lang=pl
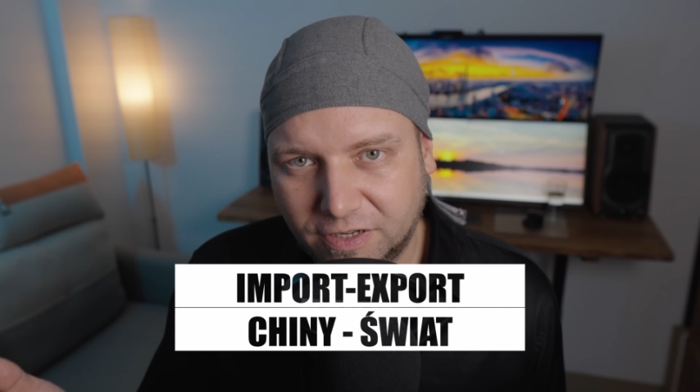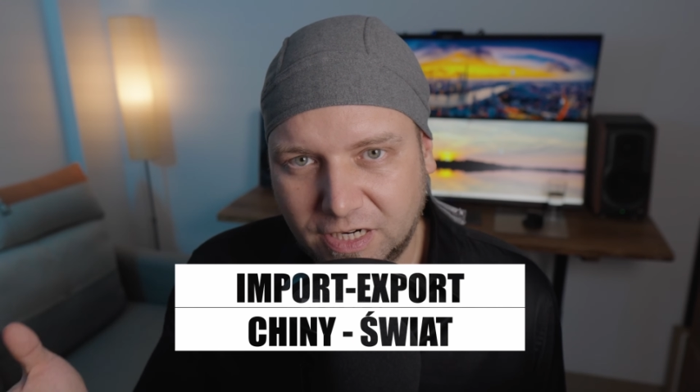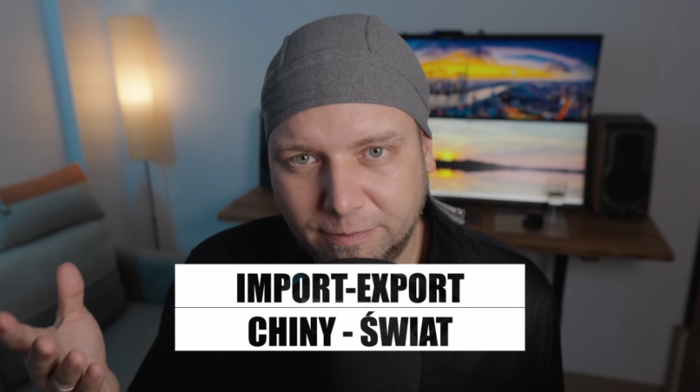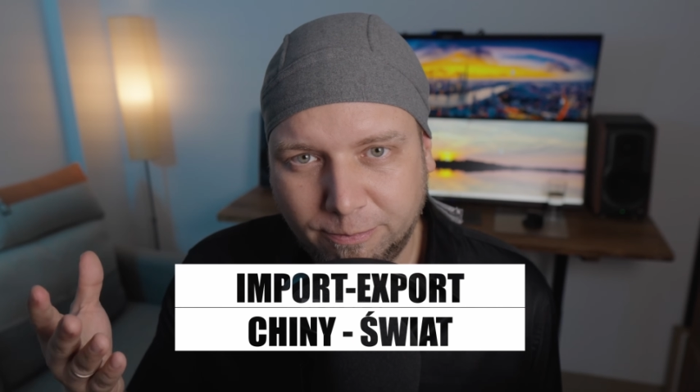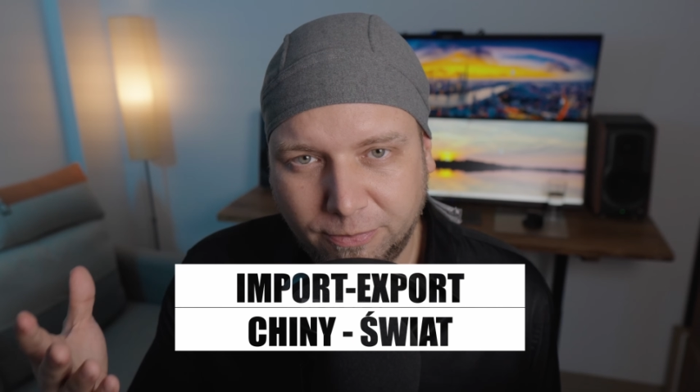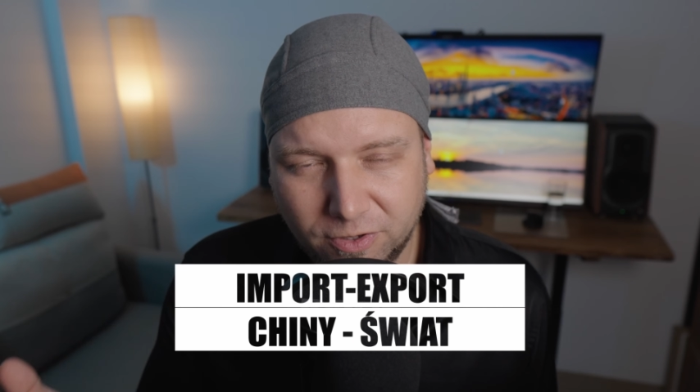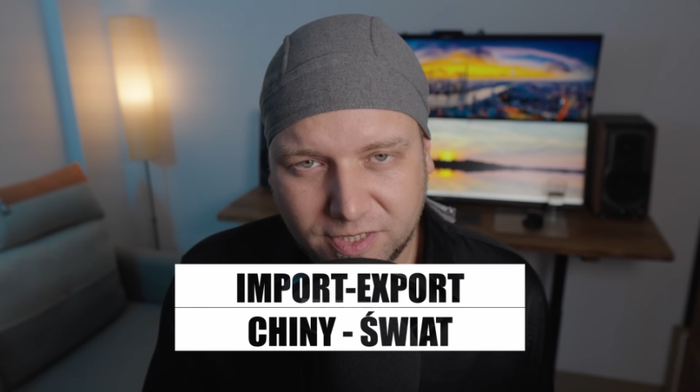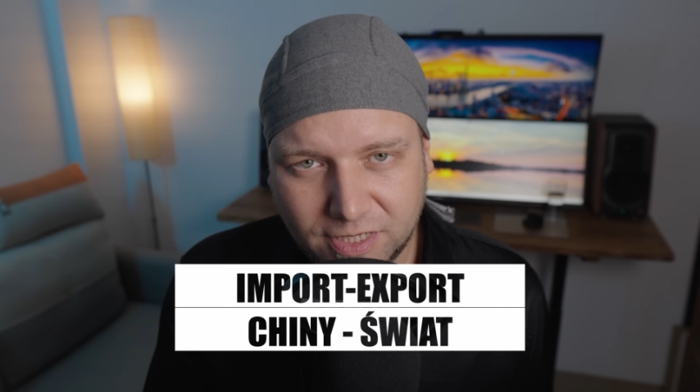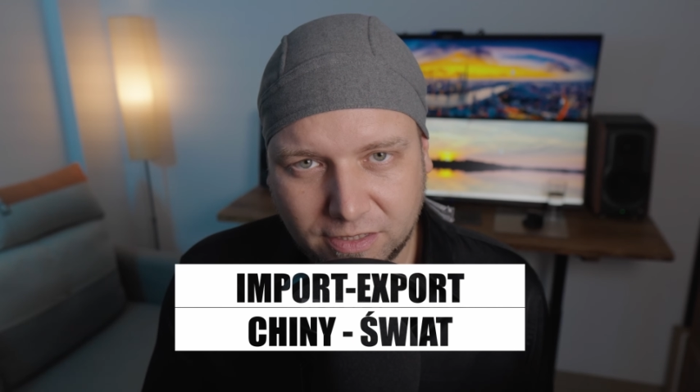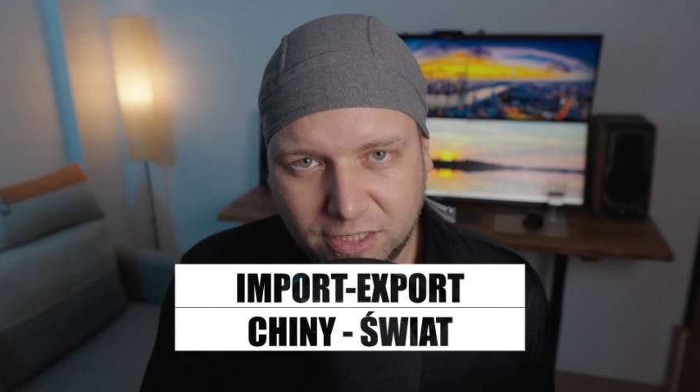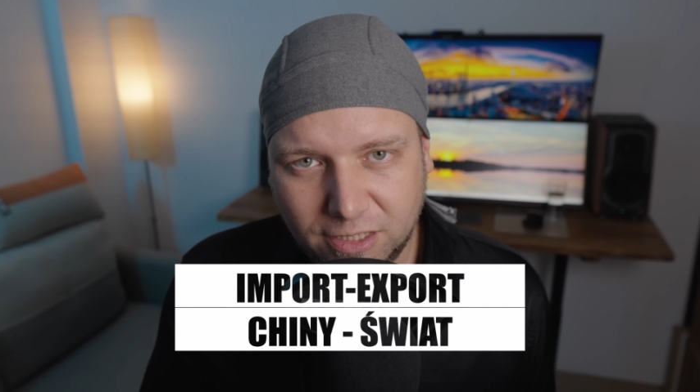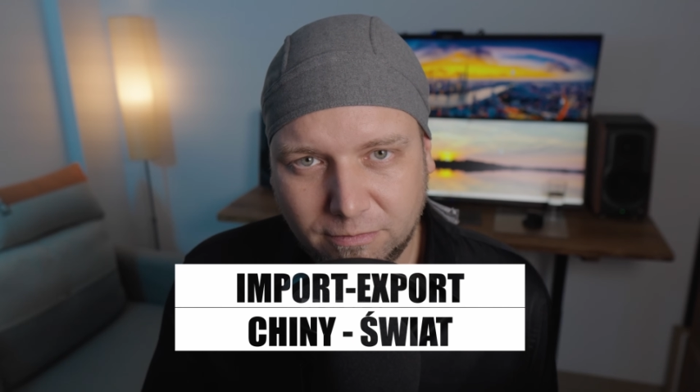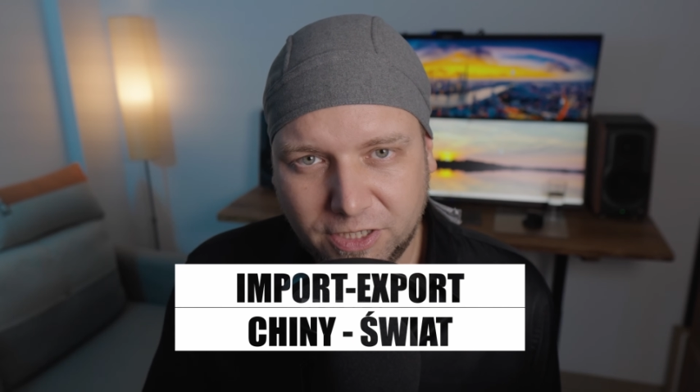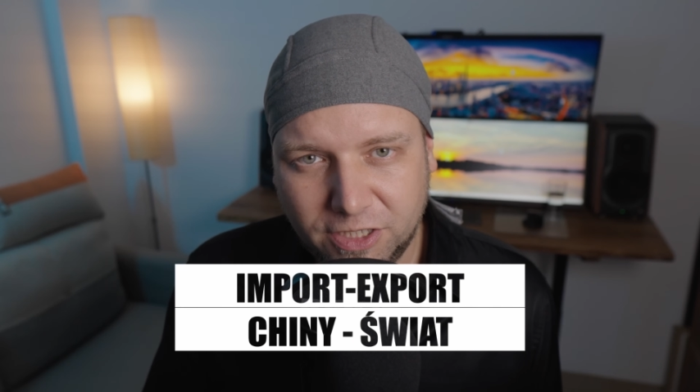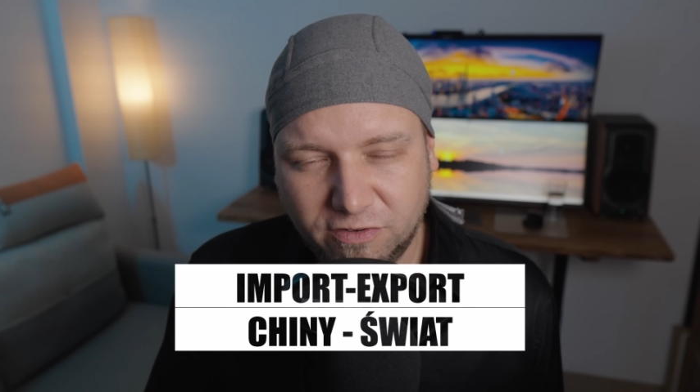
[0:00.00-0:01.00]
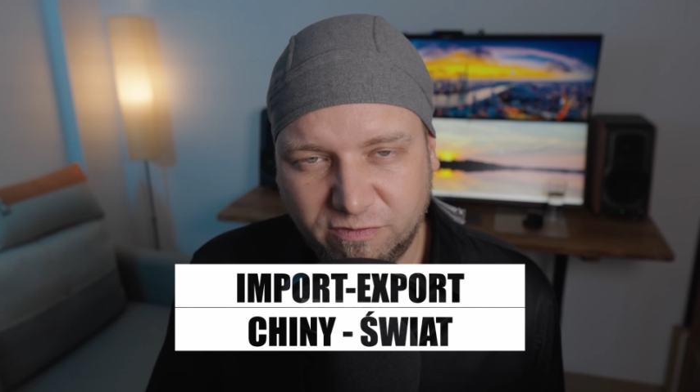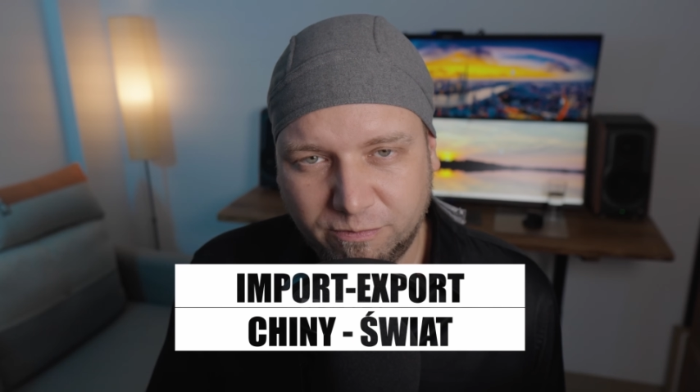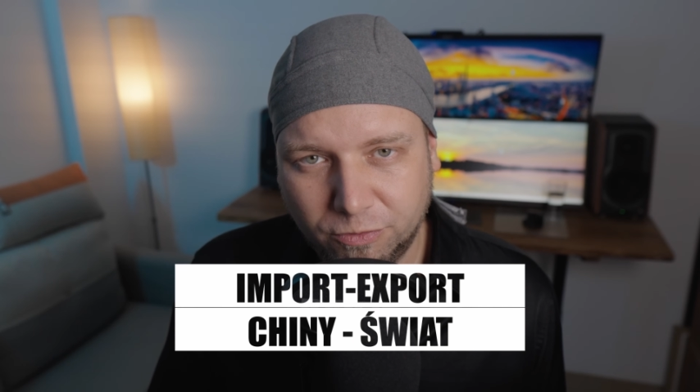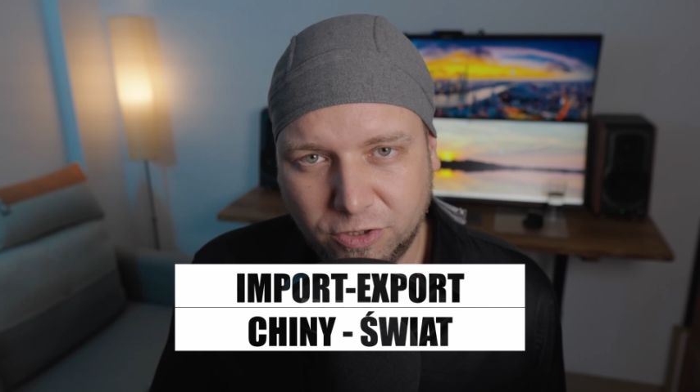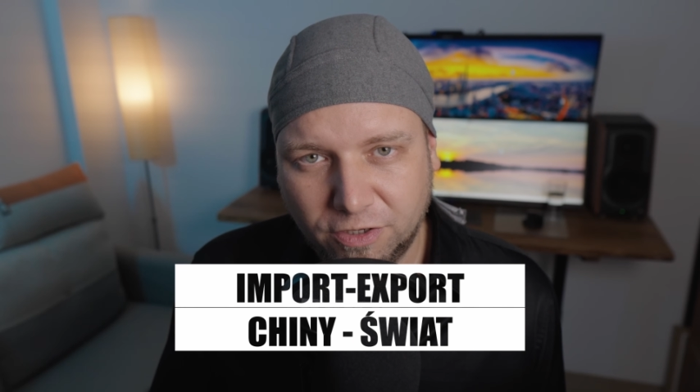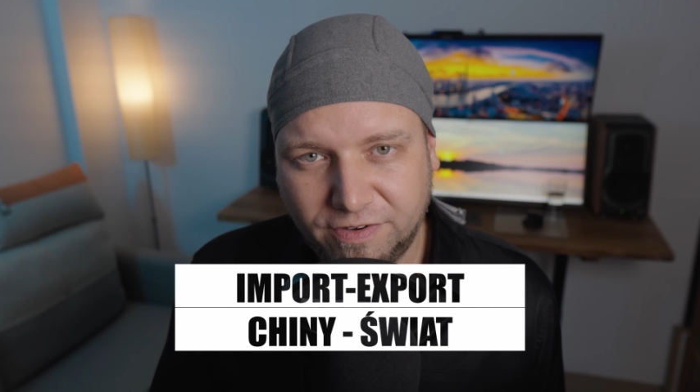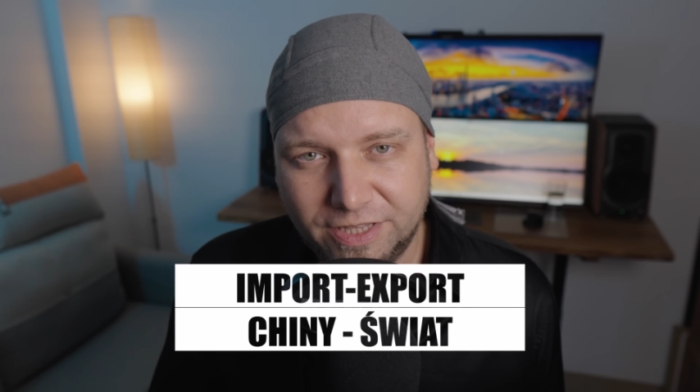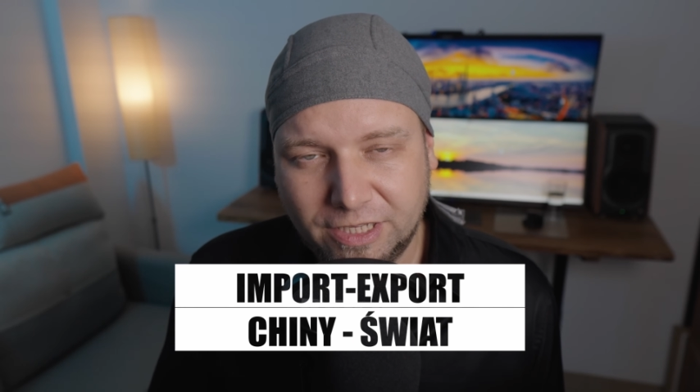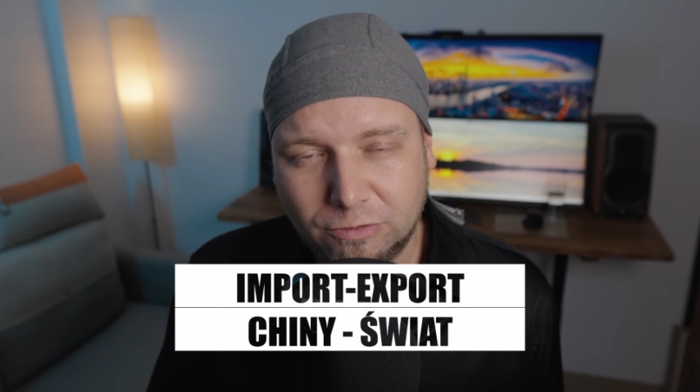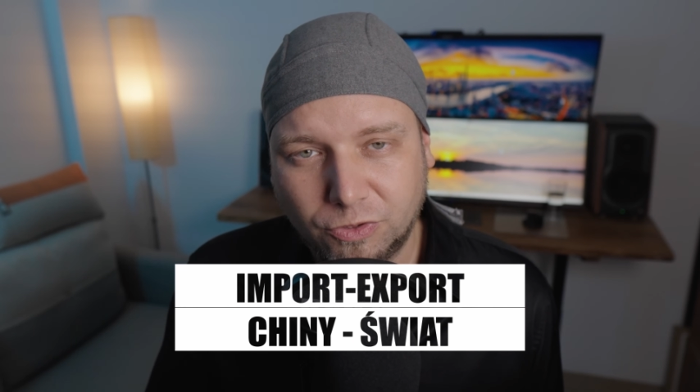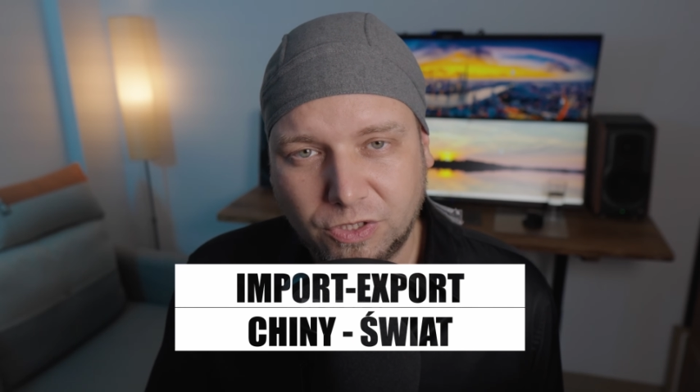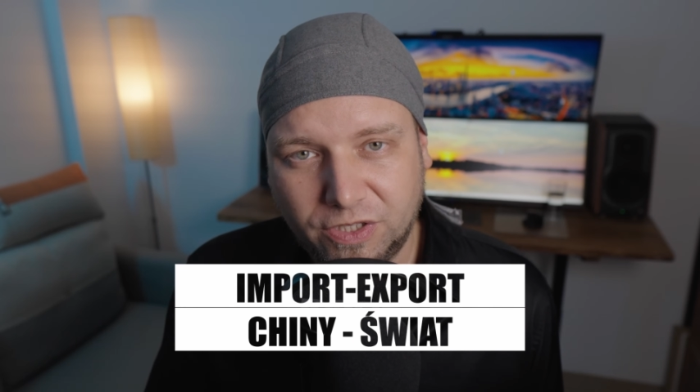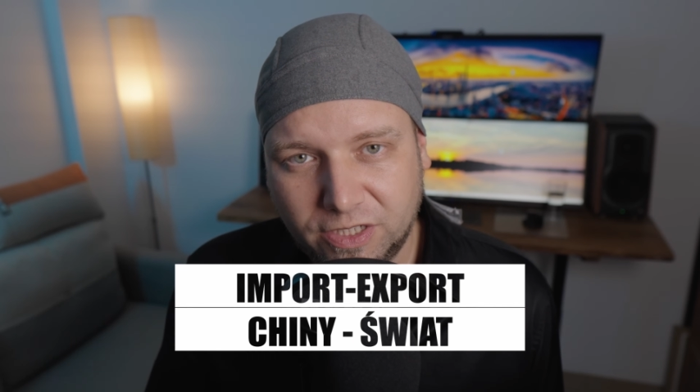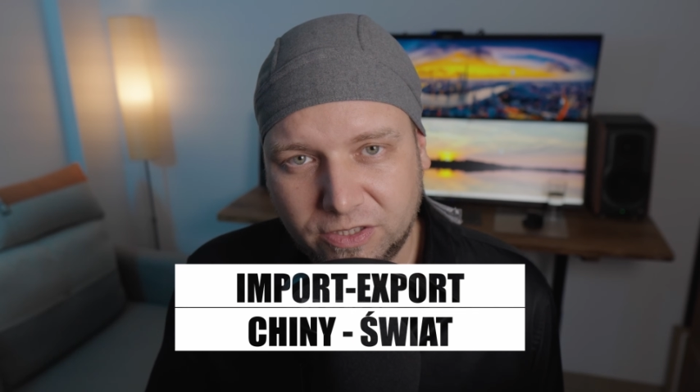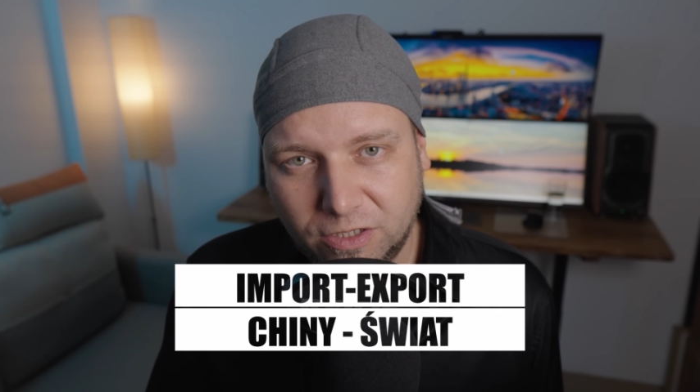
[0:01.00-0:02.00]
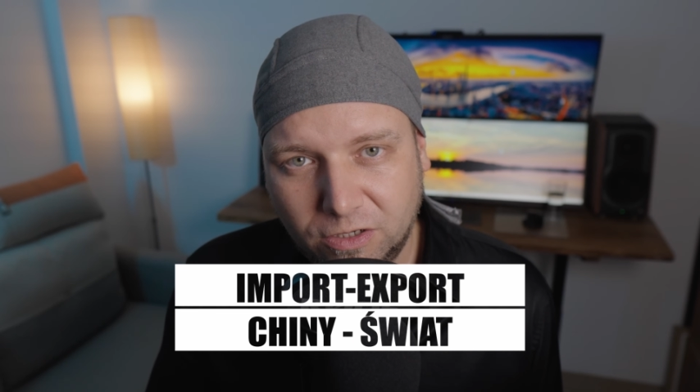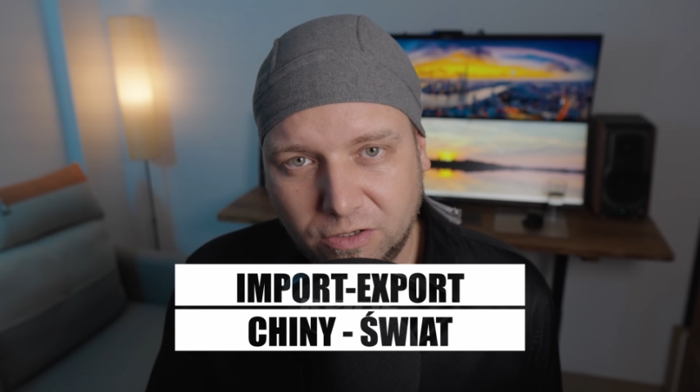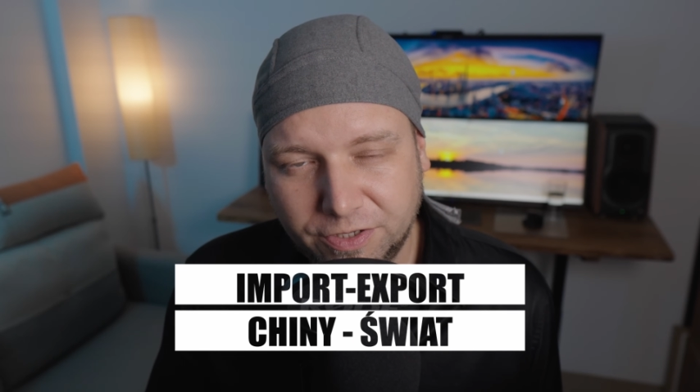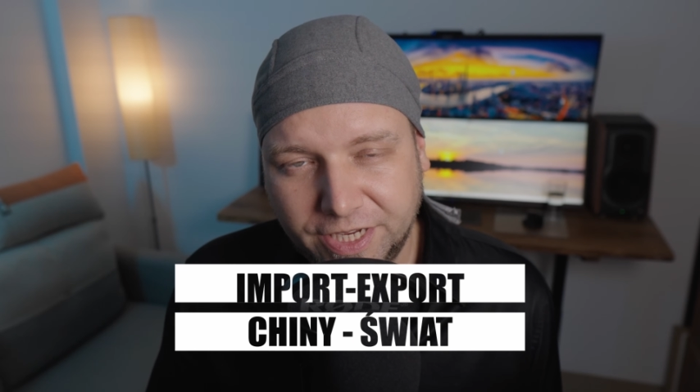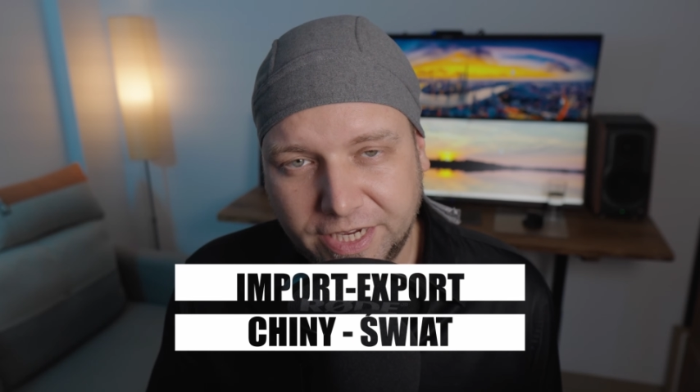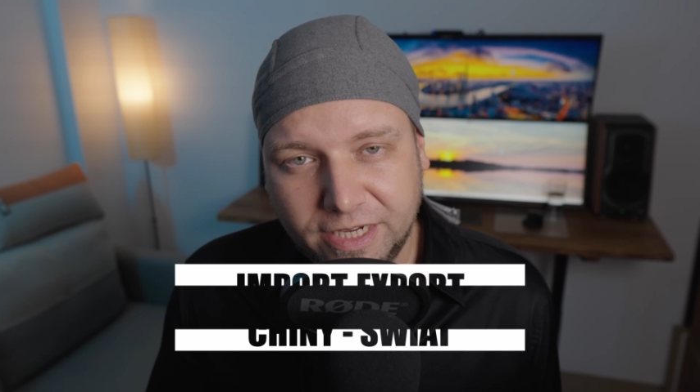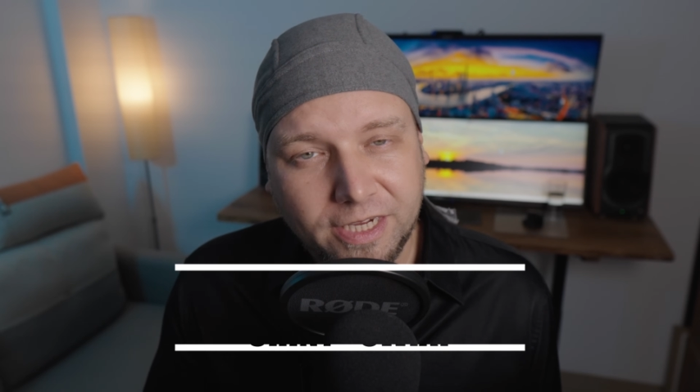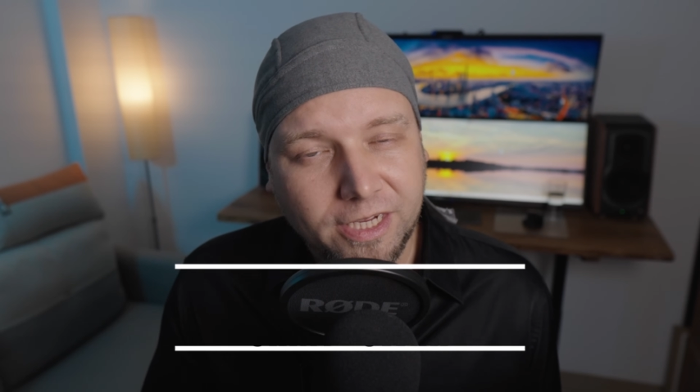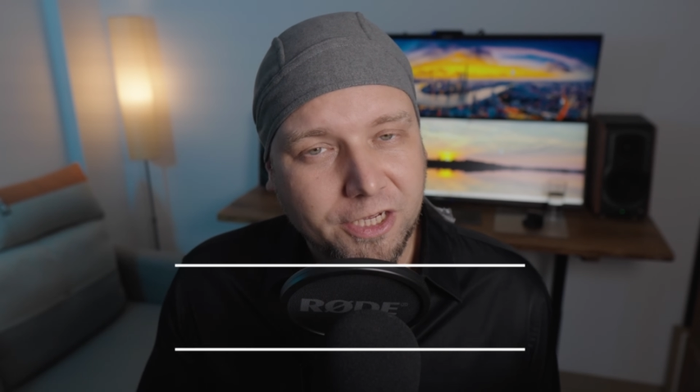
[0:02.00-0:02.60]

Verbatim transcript: ale poza tym mają wbudowane różne technologie.